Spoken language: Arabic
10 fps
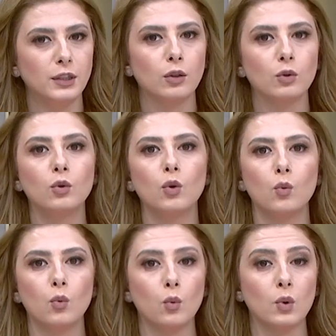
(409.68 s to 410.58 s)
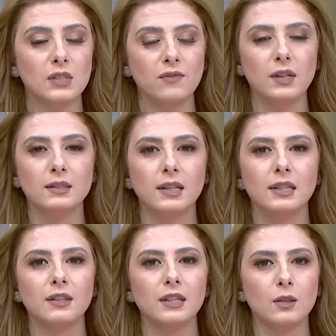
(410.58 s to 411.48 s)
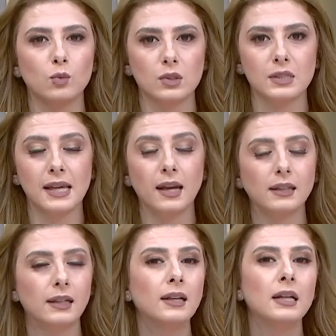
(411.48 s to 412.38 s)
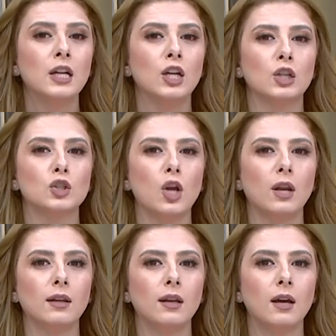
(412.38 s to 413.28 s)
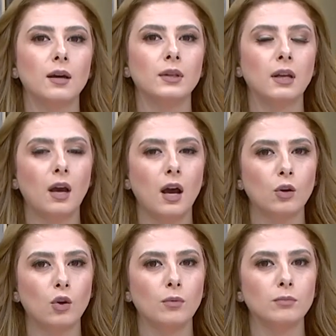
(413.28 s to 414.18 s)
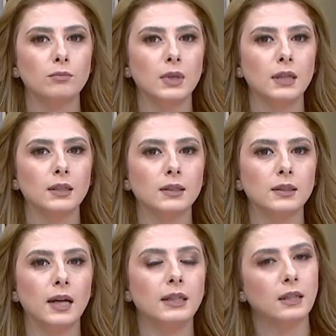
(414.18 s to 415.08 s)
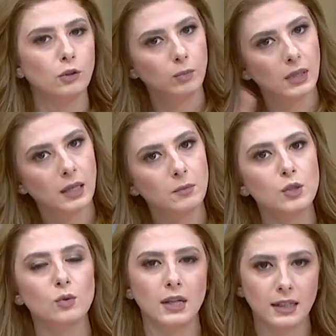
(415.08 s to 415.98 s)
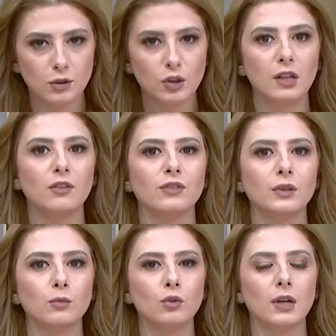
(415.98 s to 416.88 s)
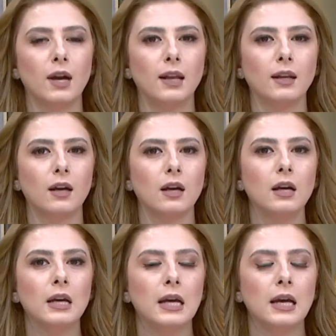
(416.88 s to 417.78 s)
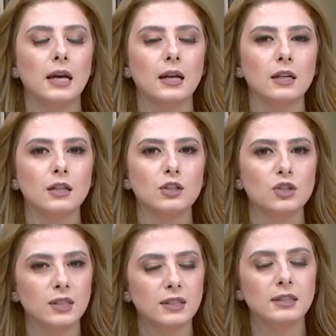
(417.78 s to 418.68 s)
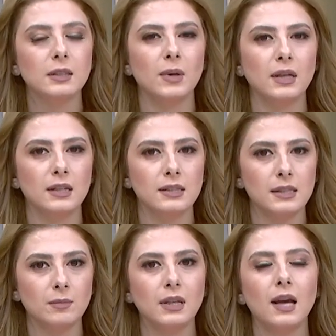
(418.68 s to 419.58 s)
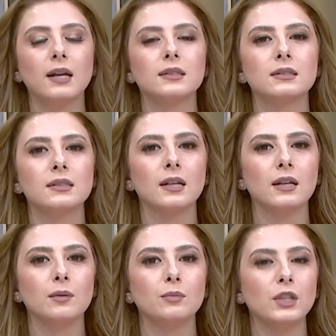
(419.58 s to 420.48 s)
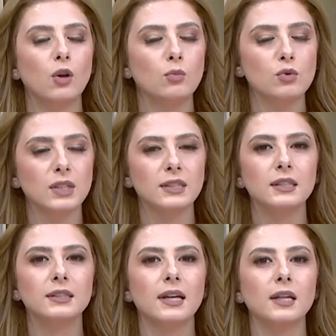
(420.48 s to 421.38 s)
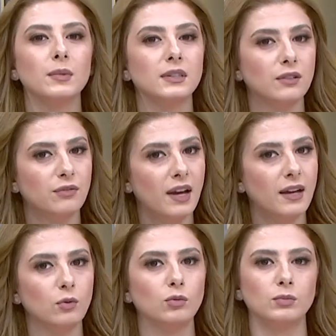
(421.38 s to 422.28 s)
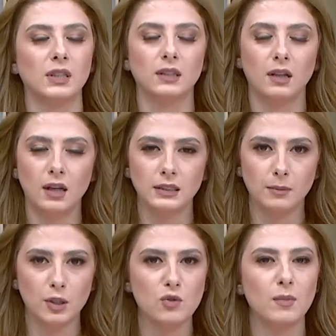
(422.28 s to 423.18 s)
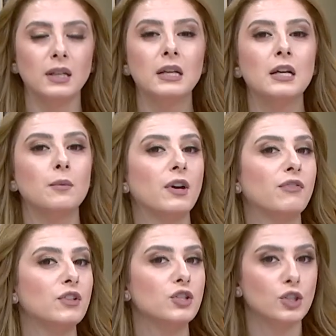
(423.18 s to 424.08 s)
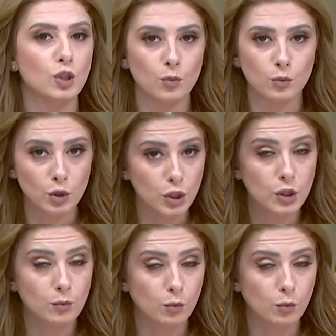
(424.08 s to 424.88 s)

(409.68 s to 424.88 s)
نيروخ ووصفاتها اللذيذة والزاكية إن شاء الله نلقاكم آه، أنا يوم الخميس ولكن إن شاء الله في بكرة حلقة آه، جديدة مع الزميلات آه، بيوم جديد دائما تفائلوا بأن القادم أجمل ما في شيء اسمه